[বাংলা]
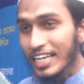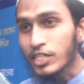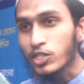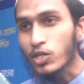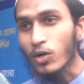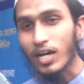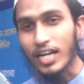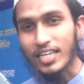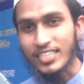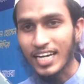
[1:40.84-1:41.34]

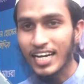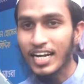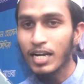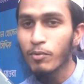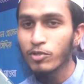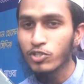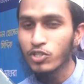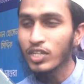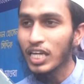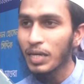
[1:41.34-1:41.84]
গ্রীষ্মকালে সারা
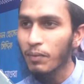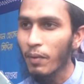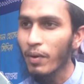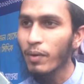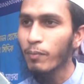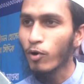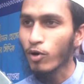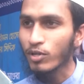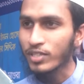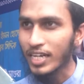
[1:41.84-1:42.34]
বছর
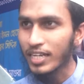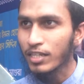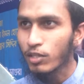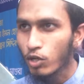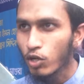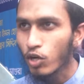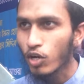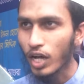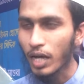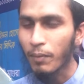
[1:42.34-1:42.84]
কিভাবে ভোক্তার
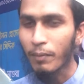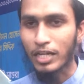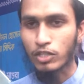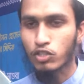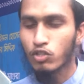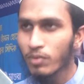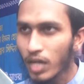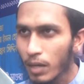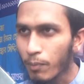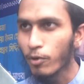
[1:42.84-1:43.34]
দোরগোড়ায়
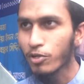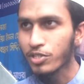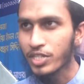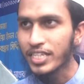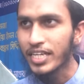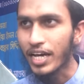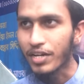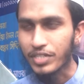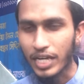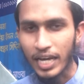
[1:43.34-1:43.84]
মাশরুমকে
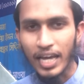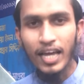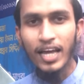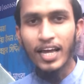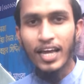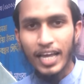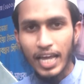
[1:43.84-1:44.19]
পৌঁছে দেওয়া যায়